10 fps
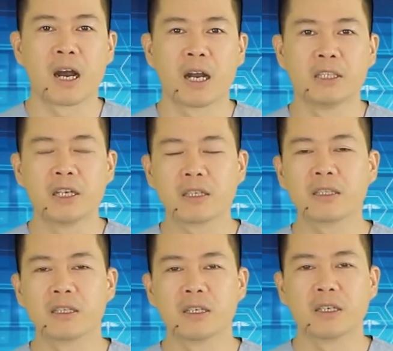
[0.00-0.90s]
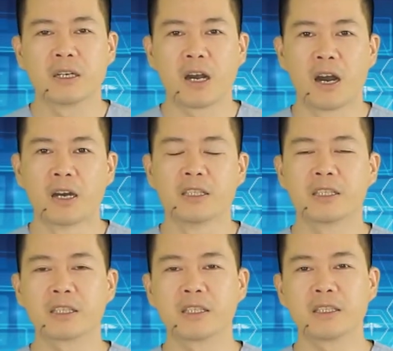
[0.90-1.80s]
uh, Nhưng ở
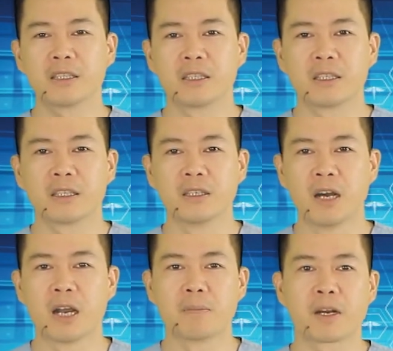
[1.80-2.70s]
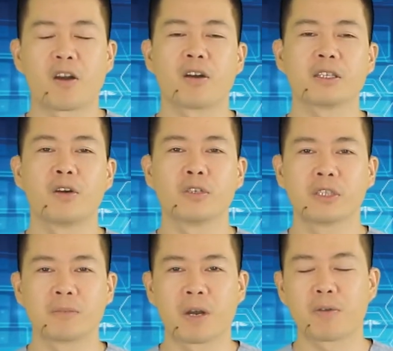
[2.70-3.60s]
những cái người mà có cái hội
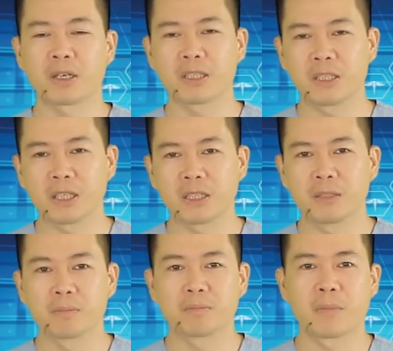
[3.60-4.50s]
chứng bàng quang kích thích,